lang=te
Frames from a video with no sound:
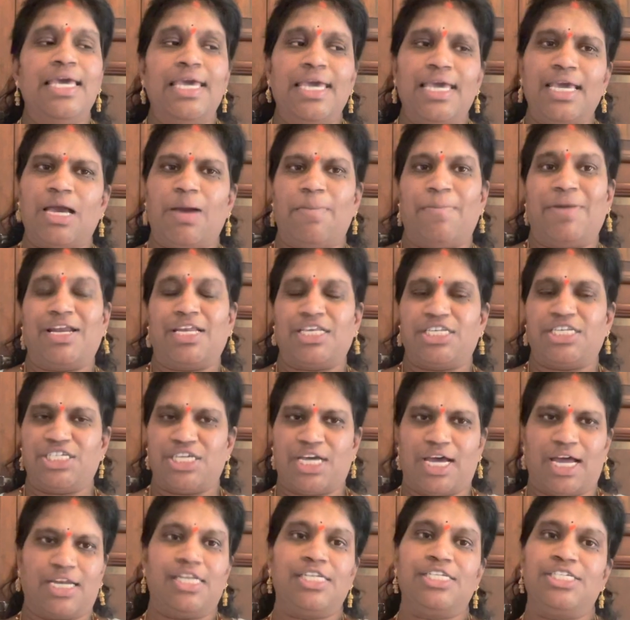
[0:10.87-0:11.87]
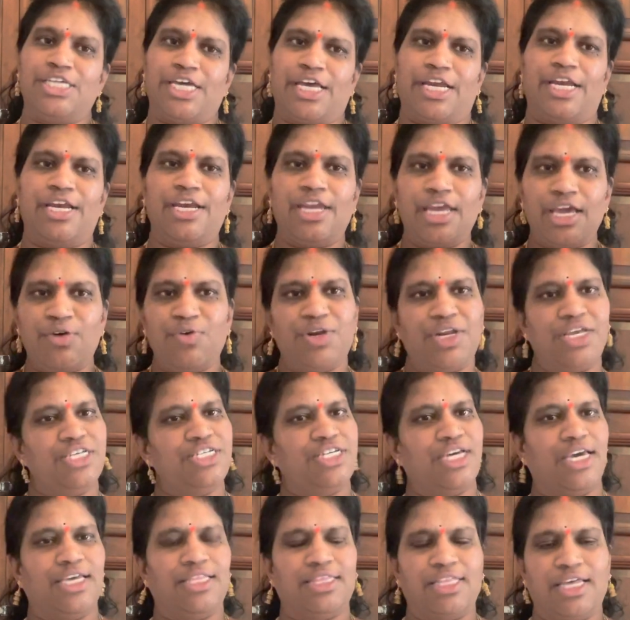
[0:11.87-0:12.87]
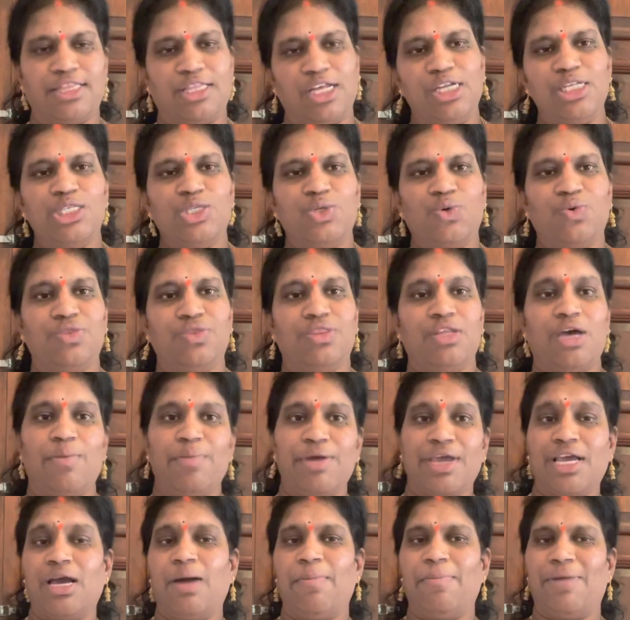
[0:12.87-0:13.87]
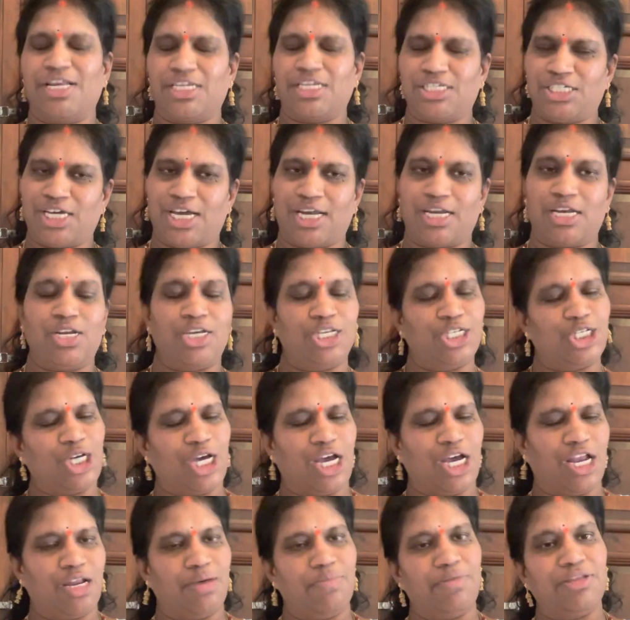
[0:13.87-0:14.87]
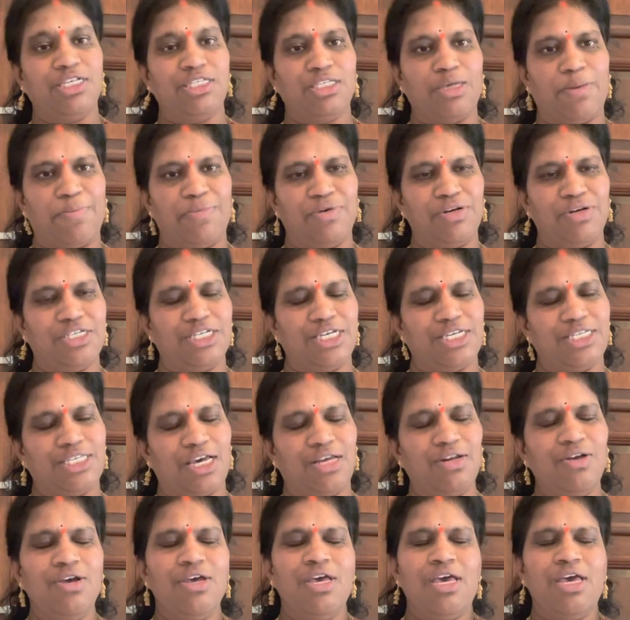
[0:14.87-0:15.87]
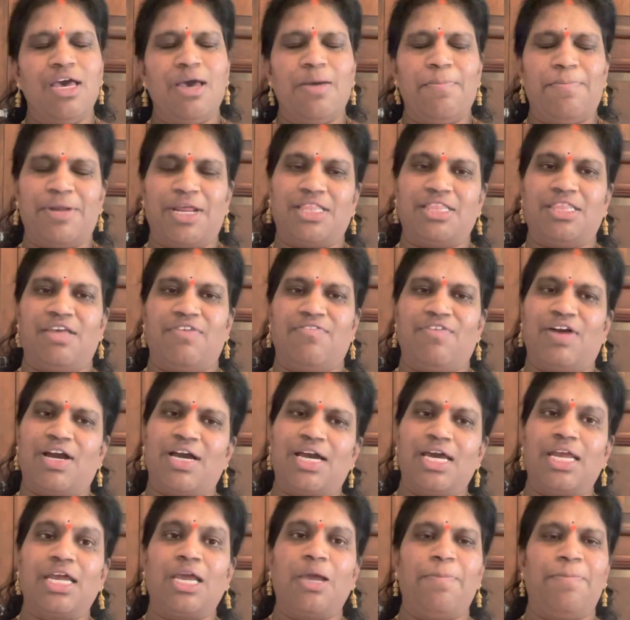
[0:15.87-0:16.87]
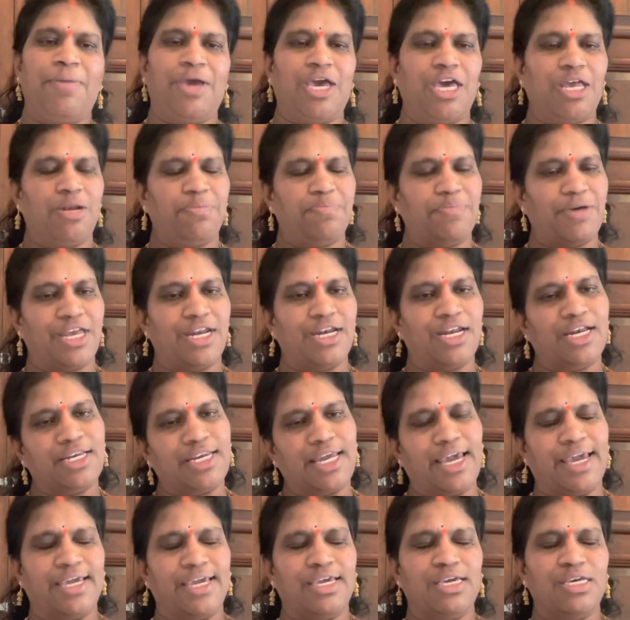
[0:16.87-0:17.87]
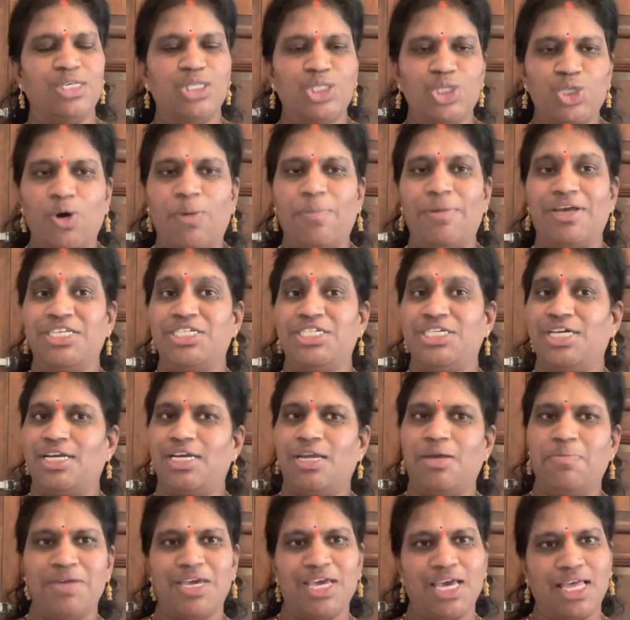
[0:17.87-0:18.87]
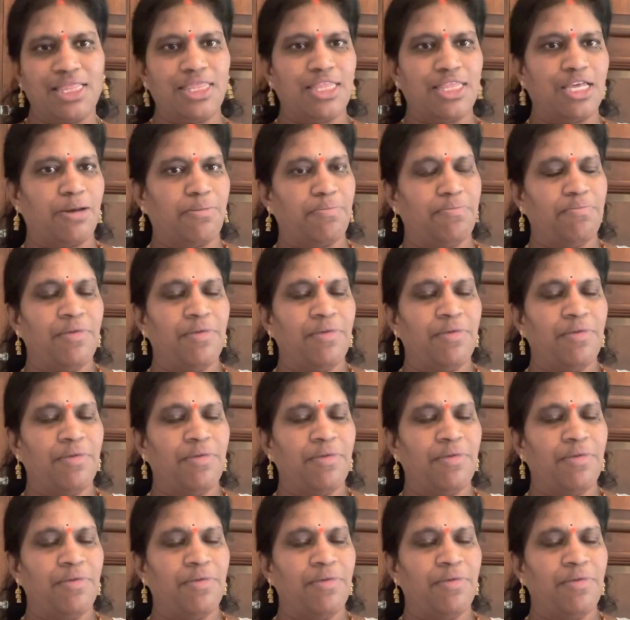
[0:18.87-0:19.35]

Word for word: ఇంకా మన ఛానల్ జర్నీ గురించి అయితే తెలుసుకుందాం ఇంకా మన ఛానల్లో చాలా మంది సపోర్ట్ చేశారు ప్రతి ఒక్కరికి పేరు పేరున థ్యాంక్ యూ సో మచ్ అండి మీ అందరు